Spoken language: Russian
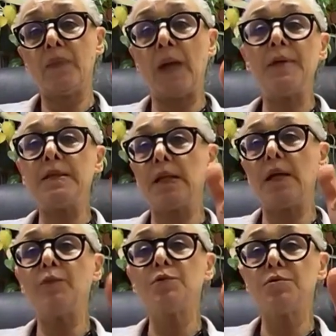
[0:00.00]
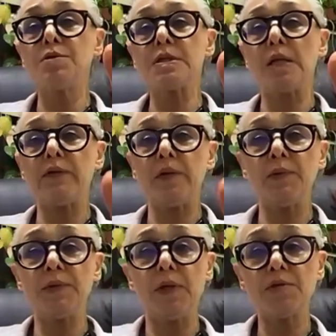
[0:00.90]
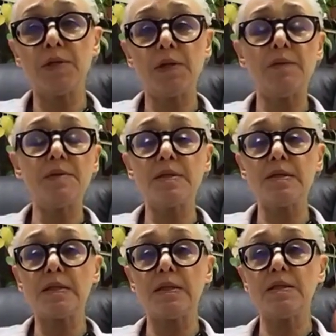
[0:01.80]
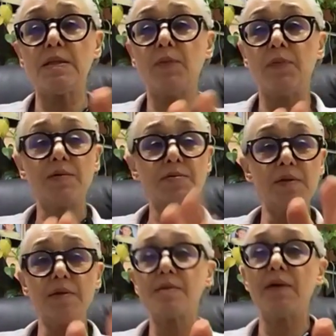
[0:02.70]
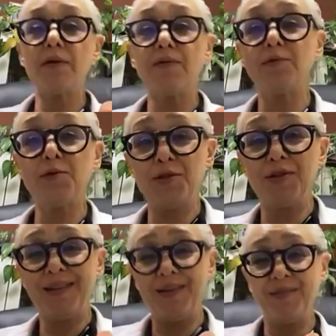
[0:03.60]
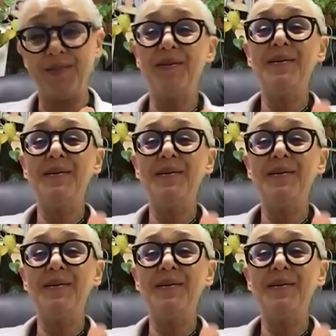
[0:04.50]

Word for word: Опять-таки я путаюсь со словами, потому что я на медицинские темы по-русски не разговаривала очень давно.